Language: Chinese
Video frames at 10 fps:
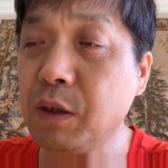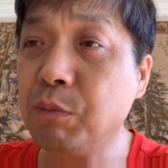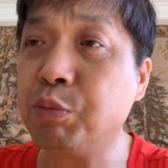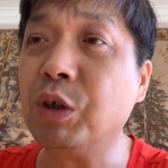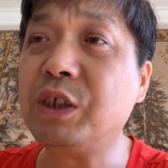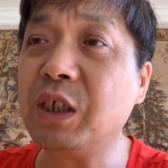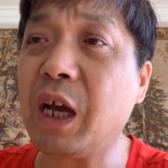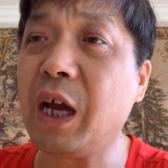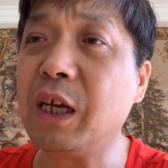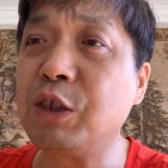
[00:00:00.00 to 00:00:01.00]
薄熙
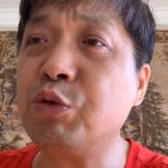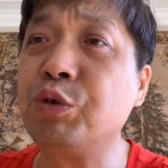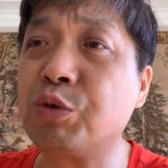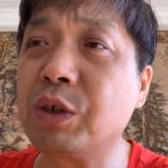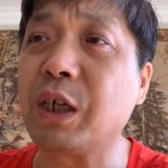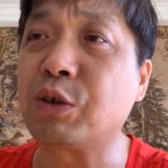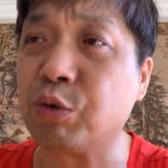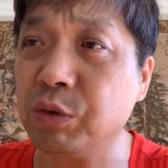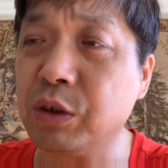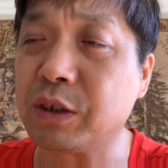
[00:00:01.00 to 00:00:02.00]
来据说在
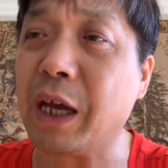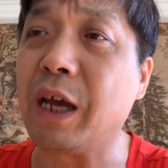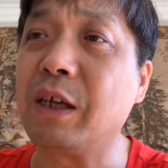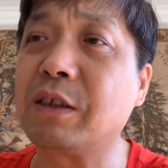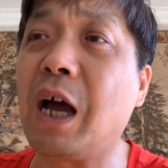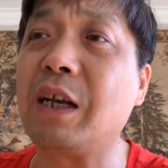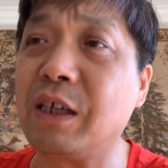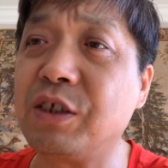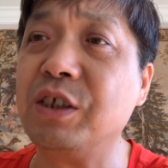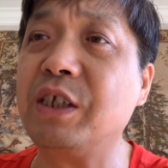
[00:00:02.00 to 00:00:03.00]
重在大连
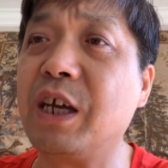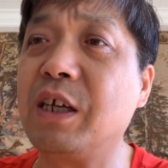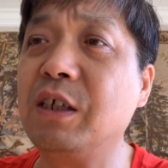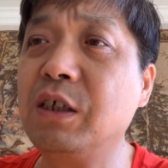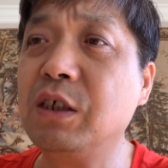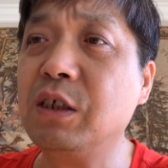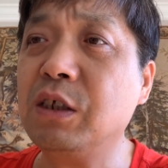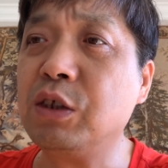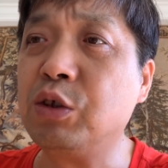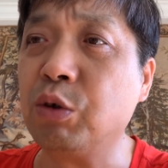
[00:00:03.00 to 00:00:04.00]
期间，
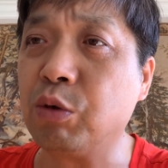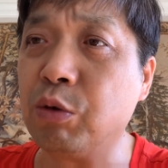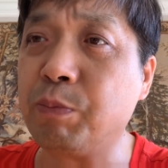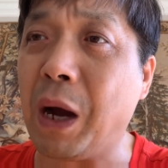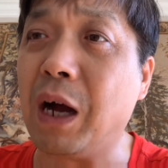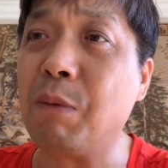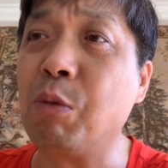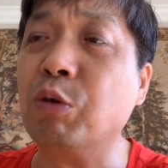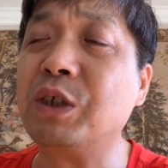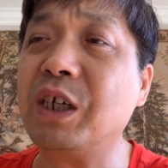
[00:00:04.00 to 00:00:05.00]
就把
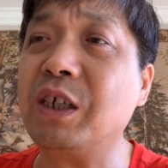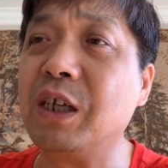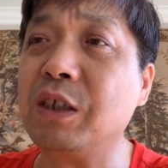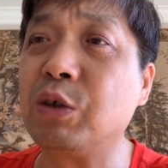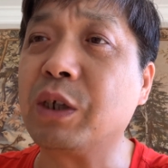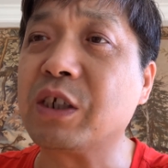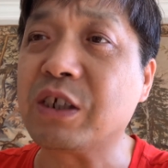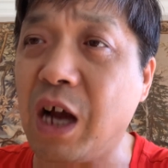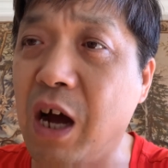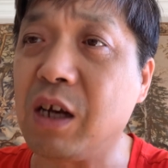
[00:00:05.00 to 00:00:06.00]
某些人都给
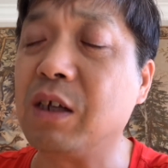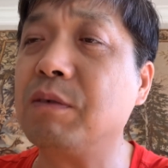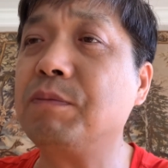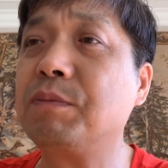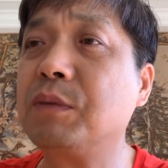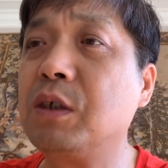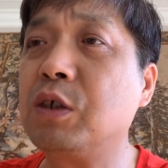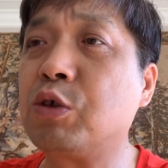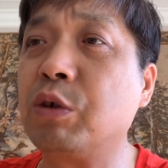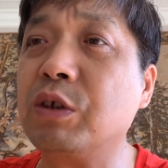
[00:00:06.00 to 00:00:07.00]
杀了，
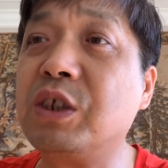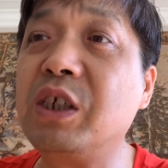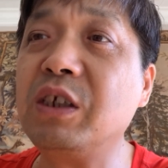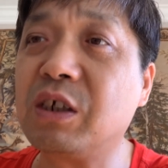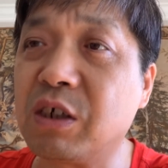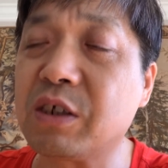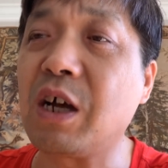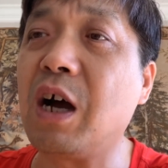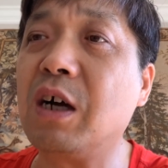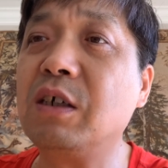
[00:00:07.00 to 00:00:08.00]
说有亲哥
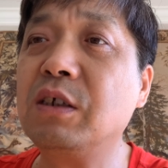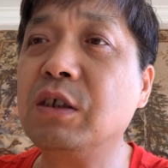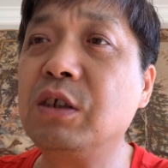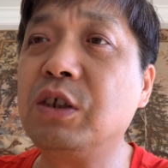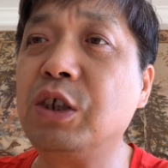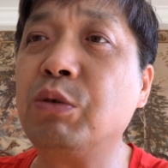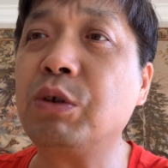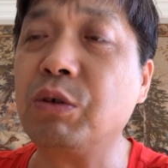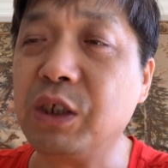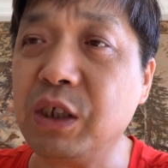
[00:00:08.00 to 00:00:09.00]
仨，其中有
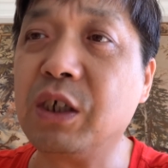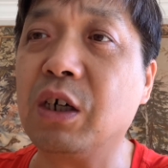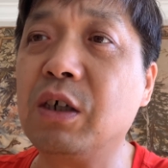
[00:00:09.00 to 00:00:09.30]
一个